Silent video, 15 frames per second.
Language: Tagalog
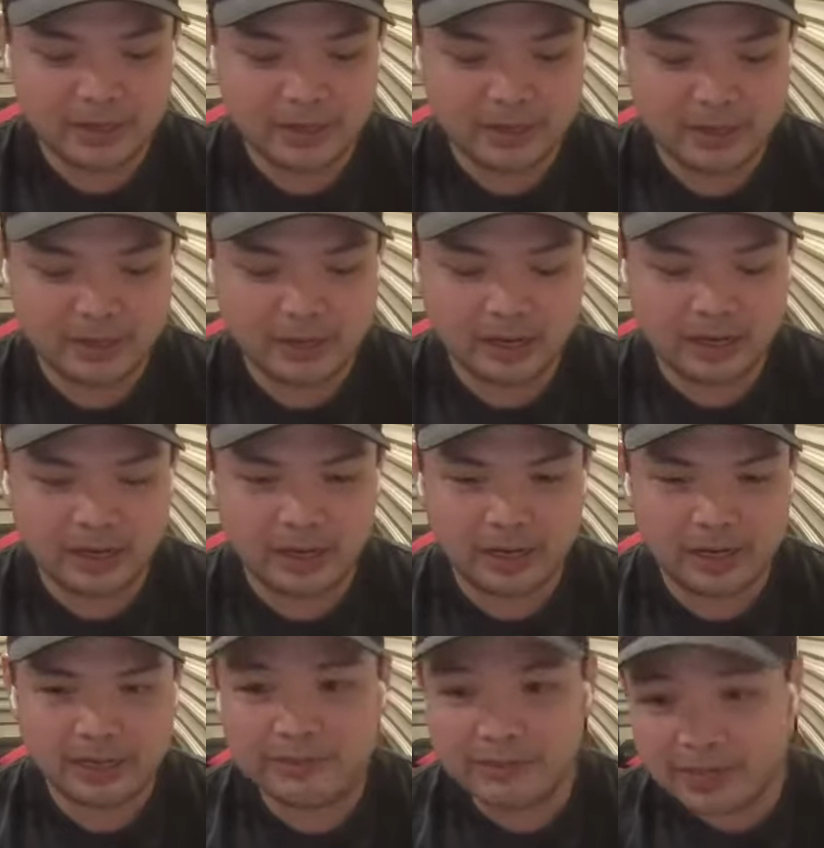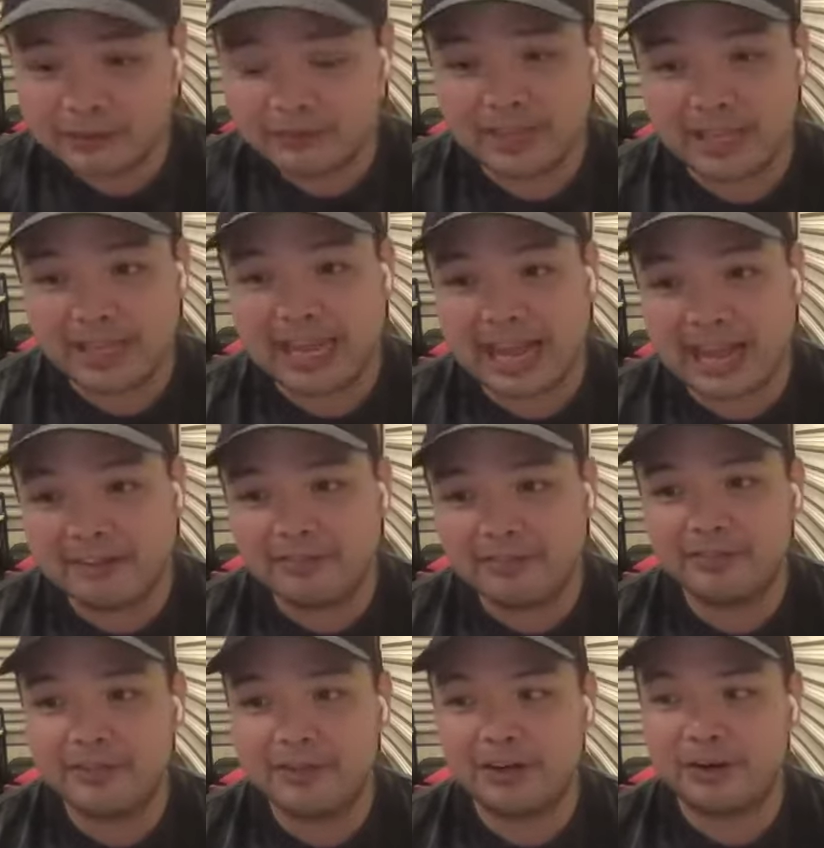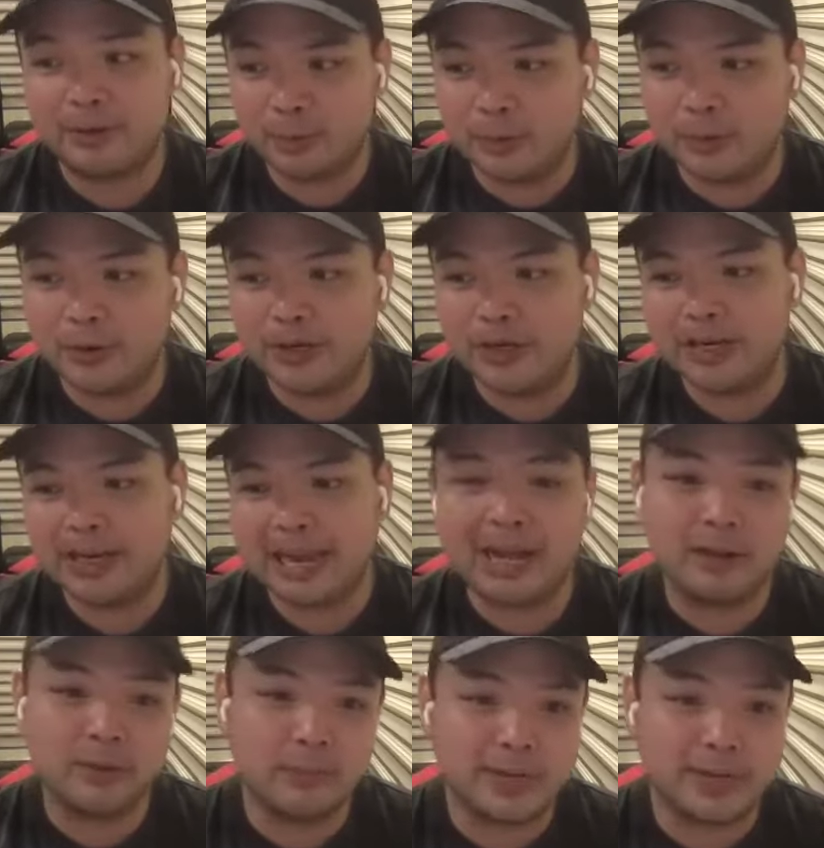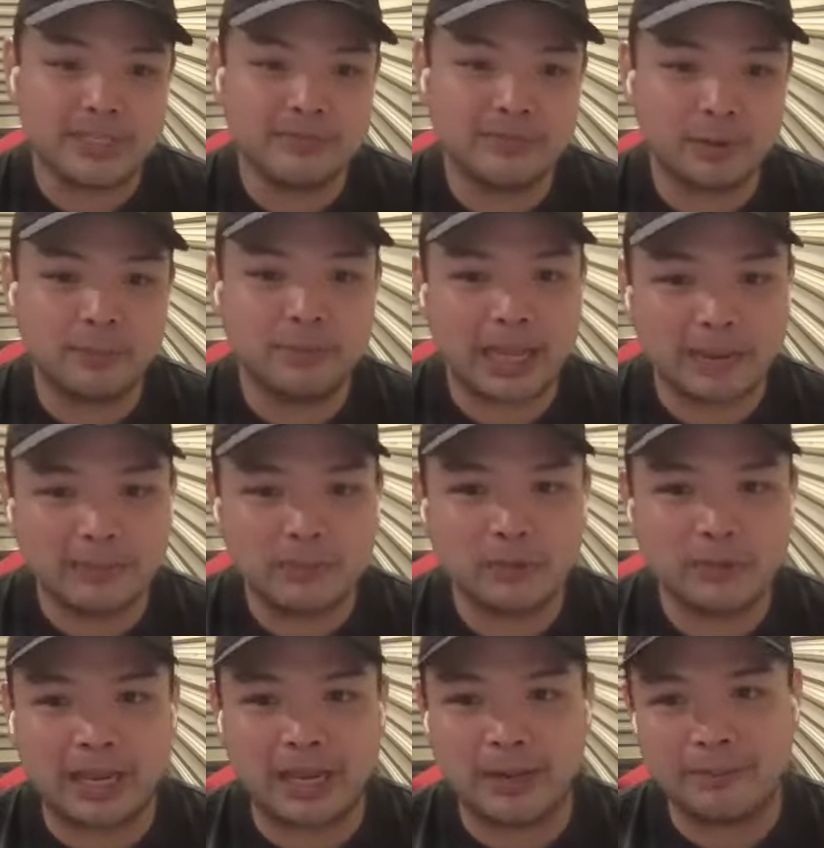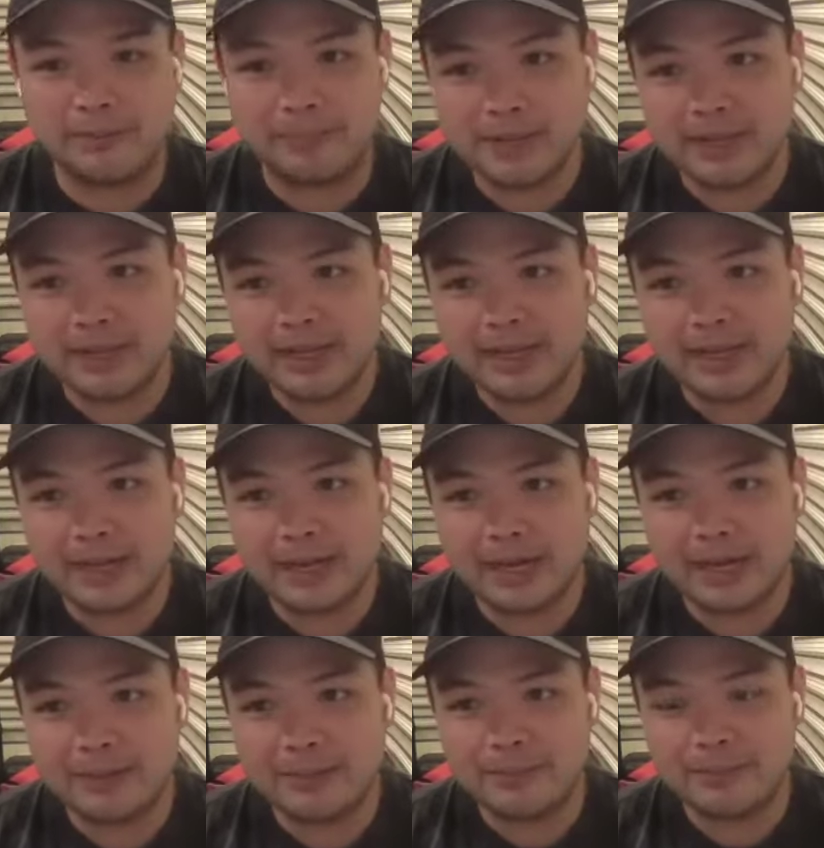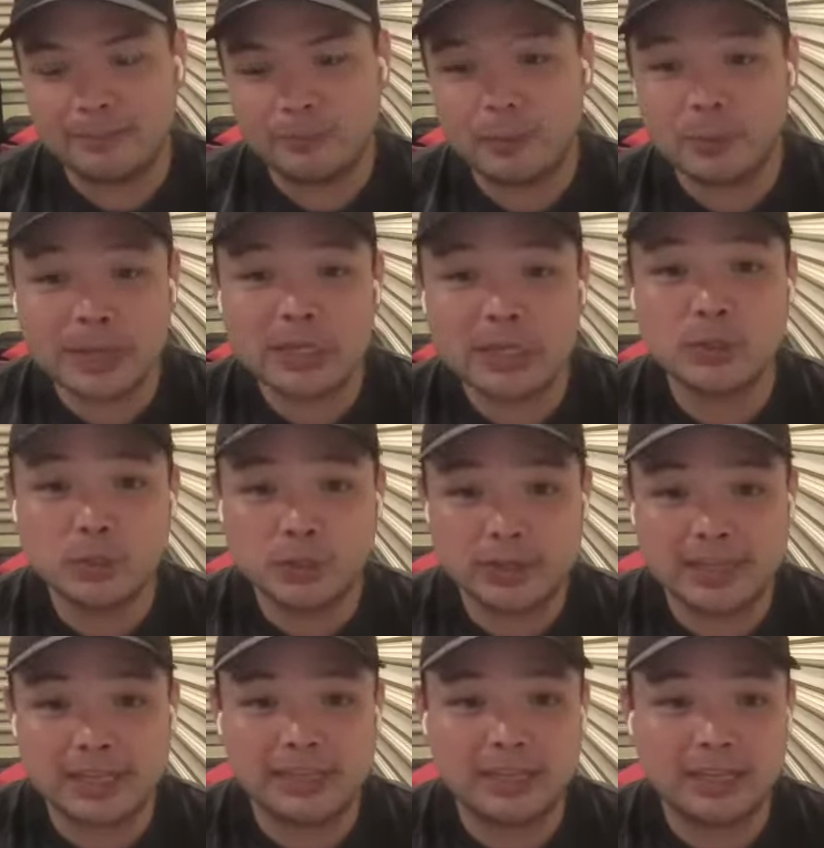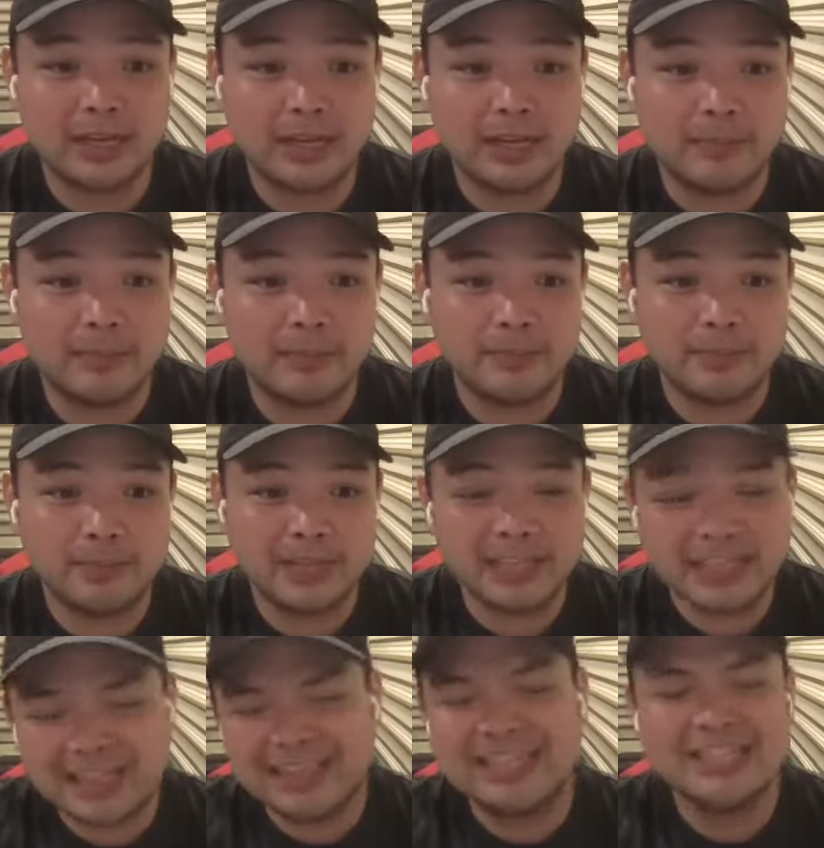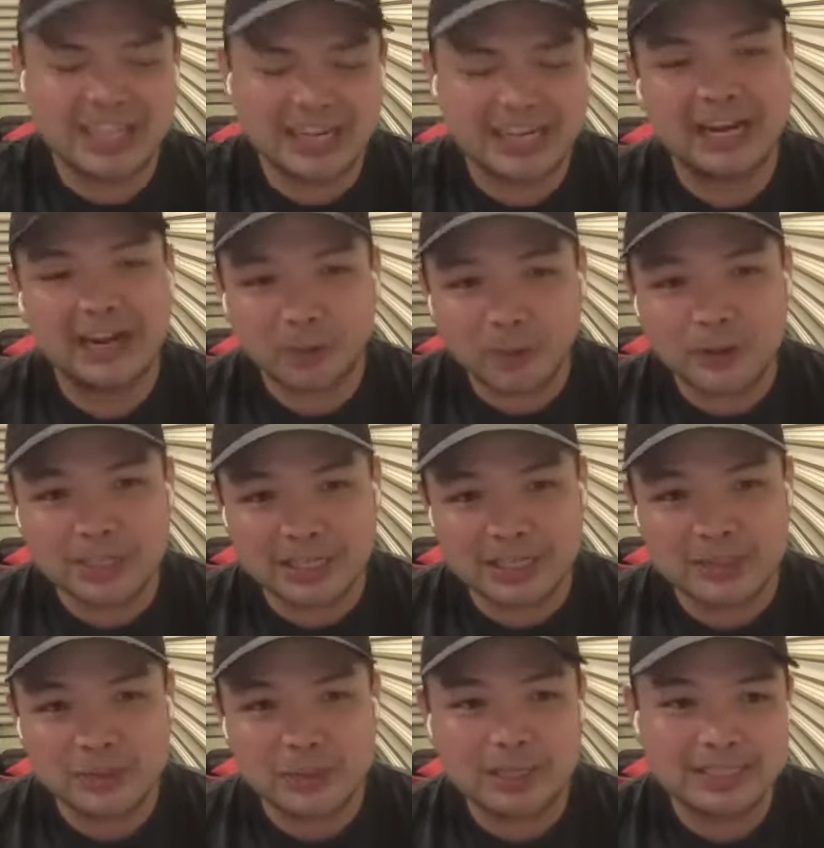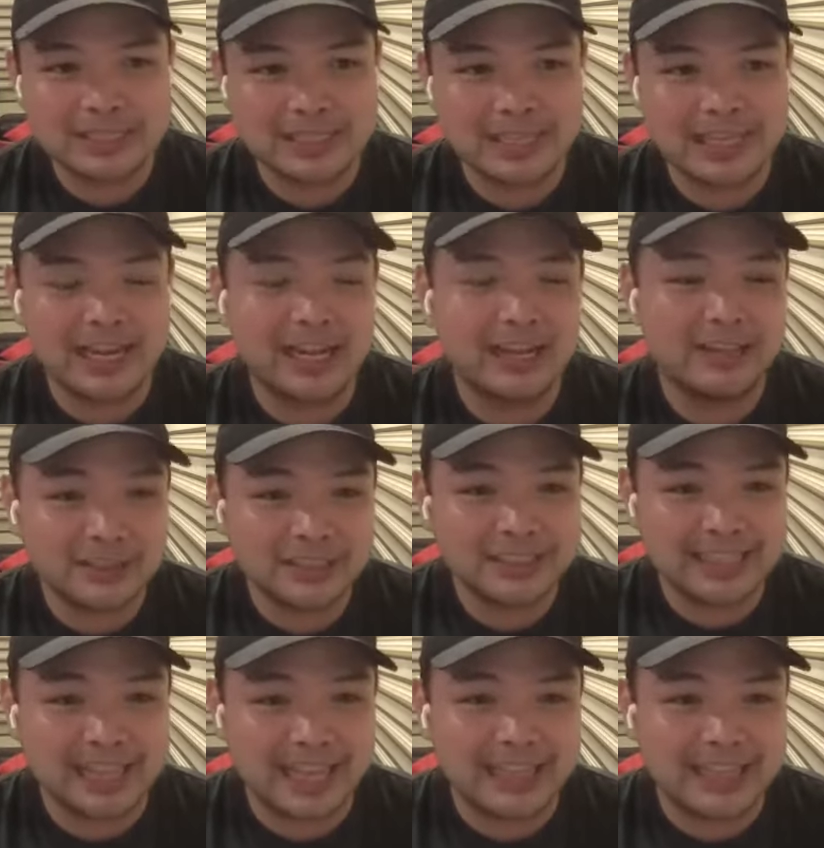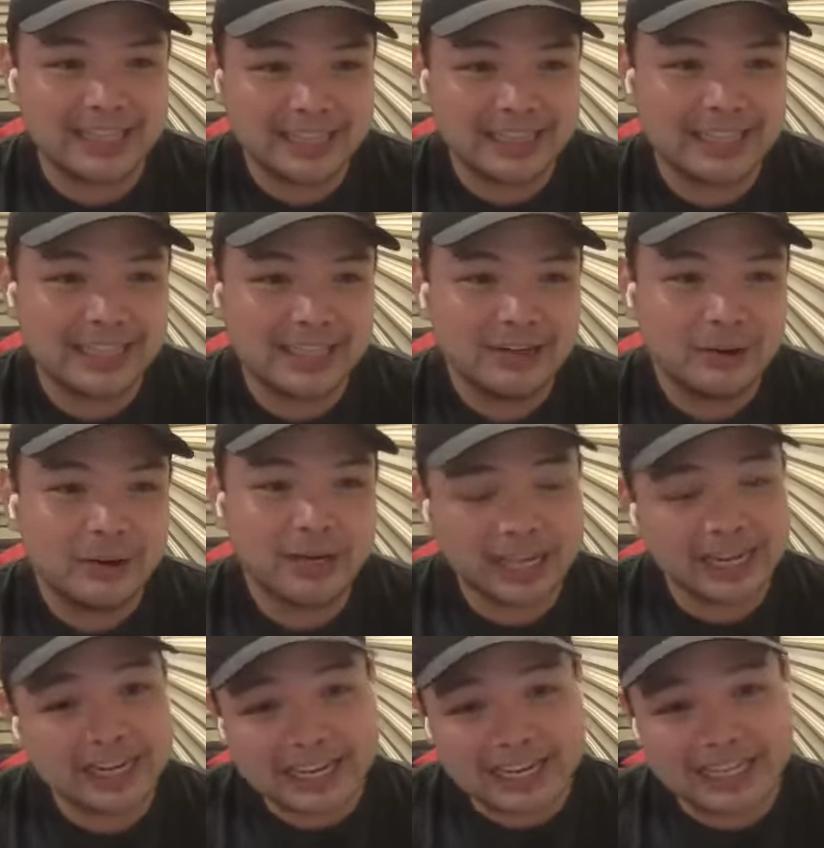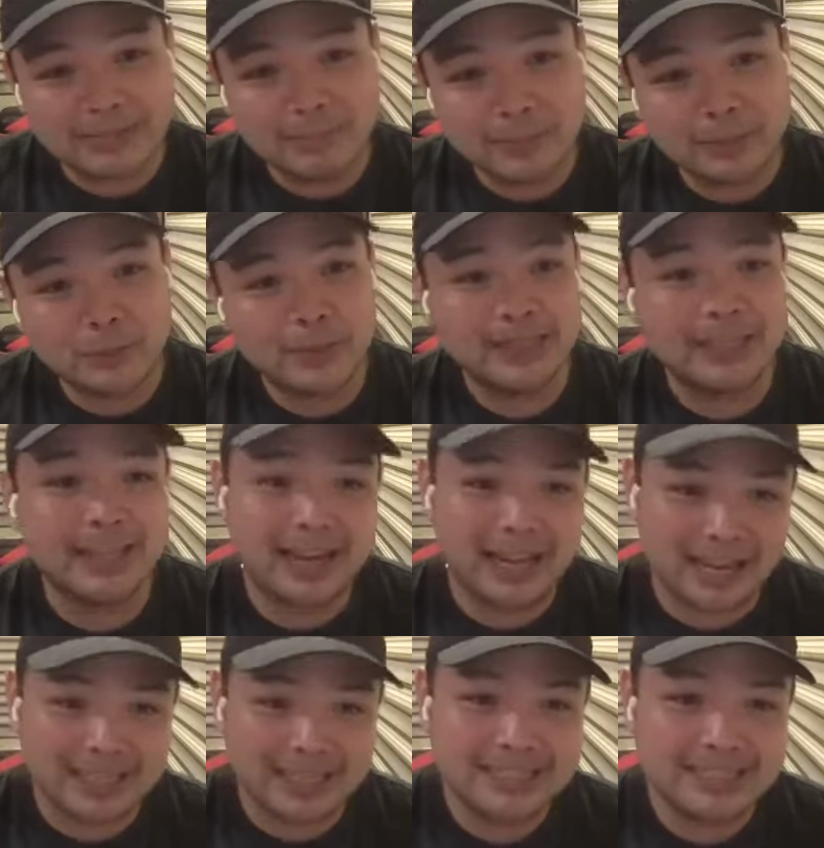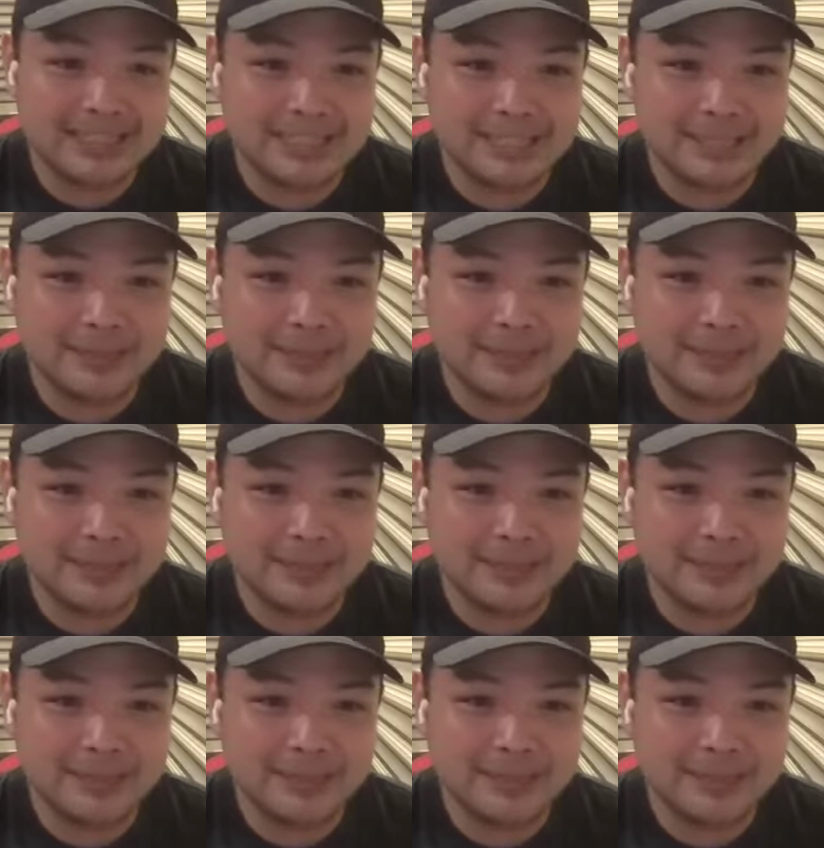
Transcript: uh, even if they have their own language from time to time, um, we make sure that um, the general audience will still understand it or can read between the lines.